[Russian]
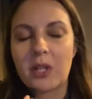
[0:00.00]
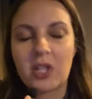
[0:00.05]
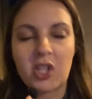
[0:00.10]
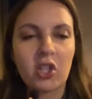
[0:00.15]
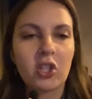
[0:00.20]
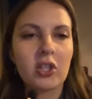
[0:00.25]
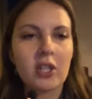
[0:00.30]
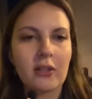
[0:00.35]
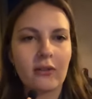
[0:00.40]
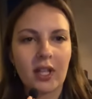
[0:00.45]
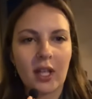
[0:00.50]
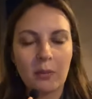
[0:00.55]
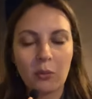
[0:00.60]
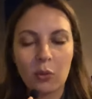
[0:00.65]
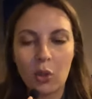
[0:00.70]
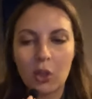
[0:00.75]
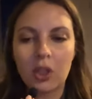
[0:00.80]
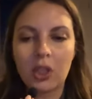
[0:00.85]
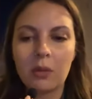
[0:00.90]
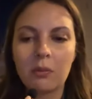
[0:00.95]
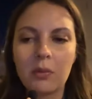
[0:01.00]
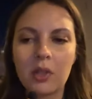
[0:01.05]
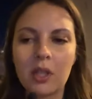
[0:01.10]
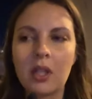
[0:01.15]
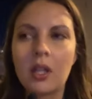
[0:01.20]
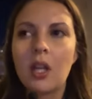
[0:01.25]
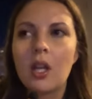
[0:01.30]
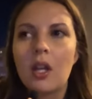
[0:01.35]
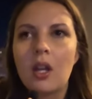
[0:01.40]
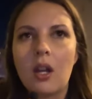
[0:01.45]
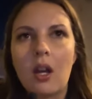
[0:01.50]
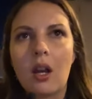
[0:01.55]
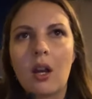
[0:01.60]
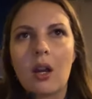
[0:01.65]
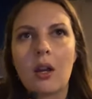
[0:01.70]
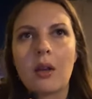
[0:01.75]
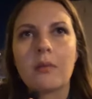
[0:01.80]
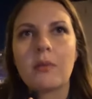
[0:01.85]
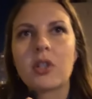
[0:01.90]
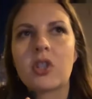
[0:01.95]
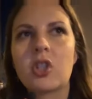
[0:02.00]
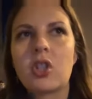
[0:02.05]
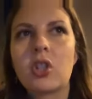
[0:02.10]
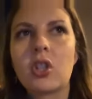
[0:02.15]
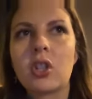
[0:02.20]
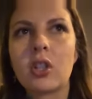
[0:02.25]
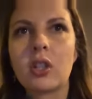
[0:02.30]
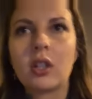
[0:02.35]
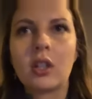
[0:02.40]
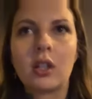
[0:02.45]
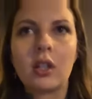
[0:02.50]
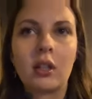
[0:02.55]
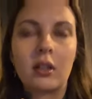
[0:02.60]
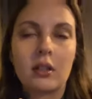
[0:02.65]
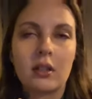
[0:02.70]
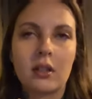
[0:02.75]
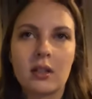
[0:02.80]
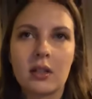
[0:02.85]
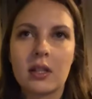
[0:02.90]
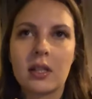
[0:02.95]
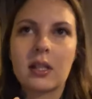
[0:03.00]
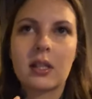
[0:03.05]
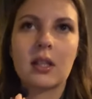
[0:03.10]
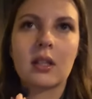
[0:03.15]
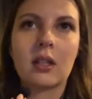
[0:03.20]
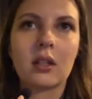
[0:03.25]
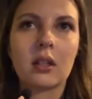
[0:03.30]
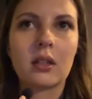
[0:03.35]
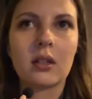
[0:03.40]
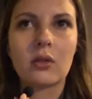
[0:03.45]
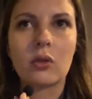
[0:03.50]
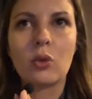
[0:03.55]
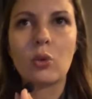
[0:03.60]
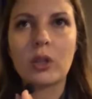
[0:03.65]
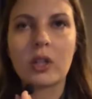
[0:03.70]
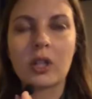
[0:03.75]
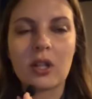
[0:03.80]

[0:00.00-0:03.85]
машины с водометами, машины с